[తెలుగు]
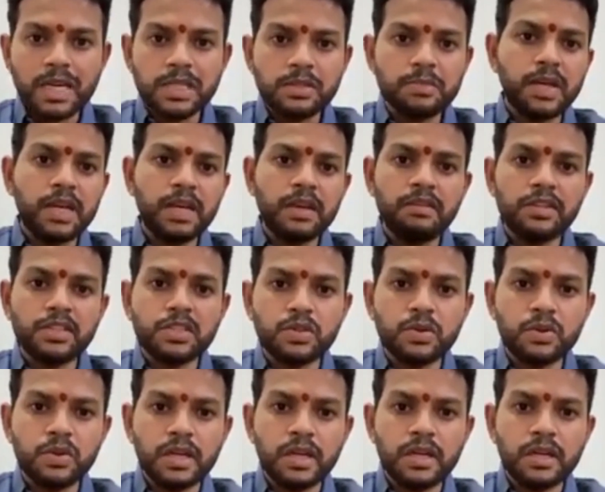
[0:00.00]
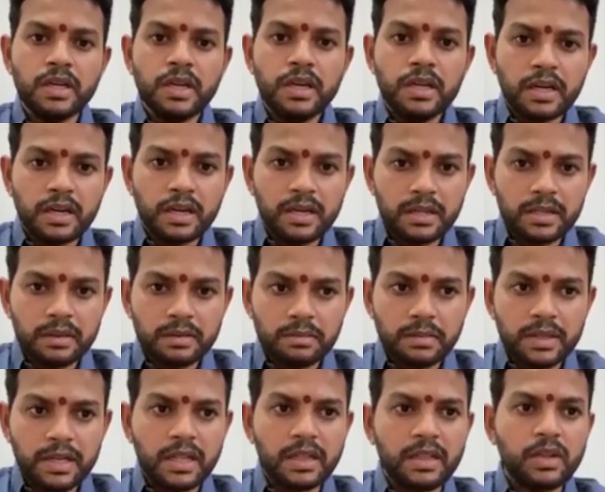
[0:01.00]
సో ప్లాస్మా రిక్వెస్ట్ కూడా
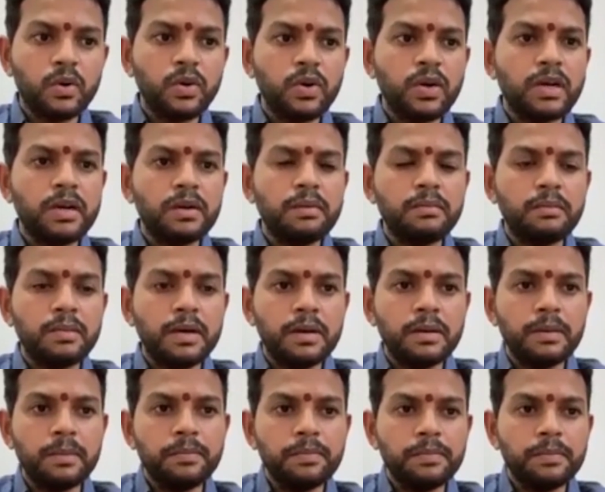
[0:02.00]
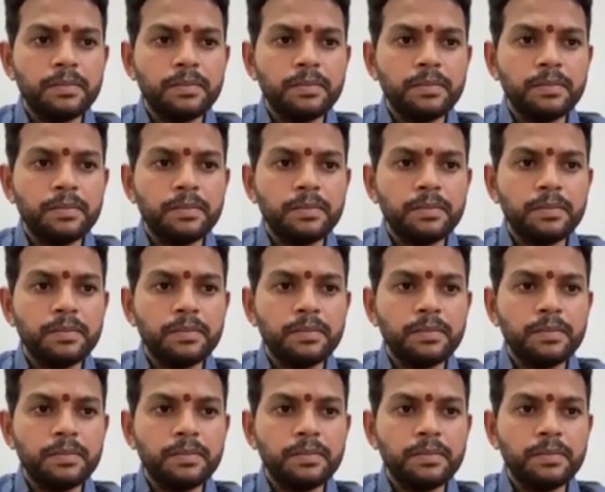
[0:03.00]
మీరు అందరూ కూడా